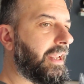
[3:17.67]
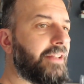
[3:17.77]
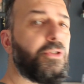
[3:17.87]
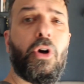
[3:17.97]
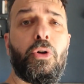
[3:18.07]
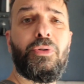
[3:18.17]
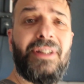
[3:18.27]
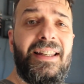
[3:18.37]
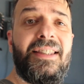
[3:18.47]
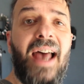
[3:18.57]
che andrò ad
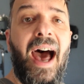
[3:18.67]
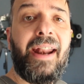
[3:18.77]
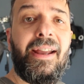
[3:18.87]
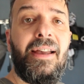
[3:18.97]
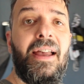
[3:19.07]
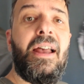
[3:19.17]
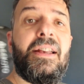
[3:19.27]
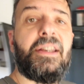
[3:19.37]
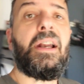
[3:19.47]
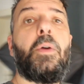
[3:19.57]
utilizzare
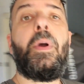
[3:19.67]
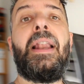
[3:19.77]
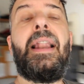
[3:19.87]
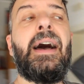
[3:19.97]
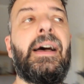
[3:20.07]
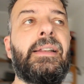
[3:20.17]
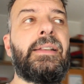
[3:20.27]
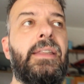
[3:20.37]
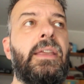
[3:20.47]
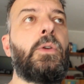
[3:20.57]
sarà quella
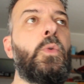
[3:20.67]
di